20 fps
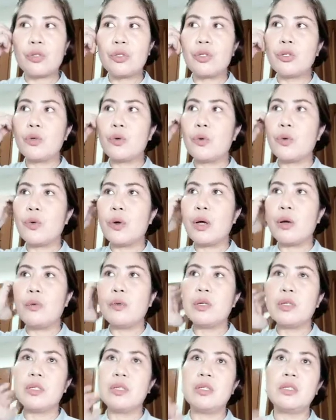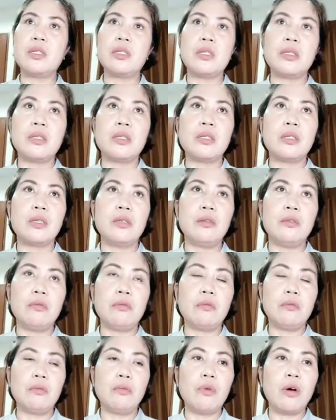So, I was, you
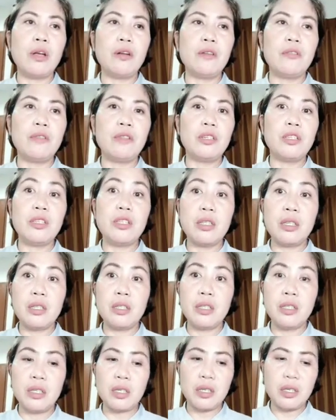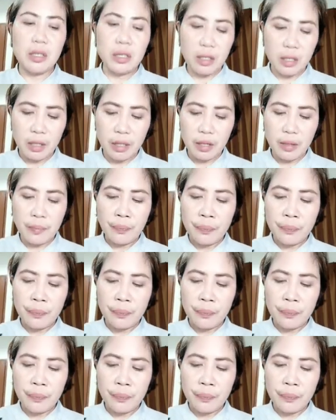know, one of the judges.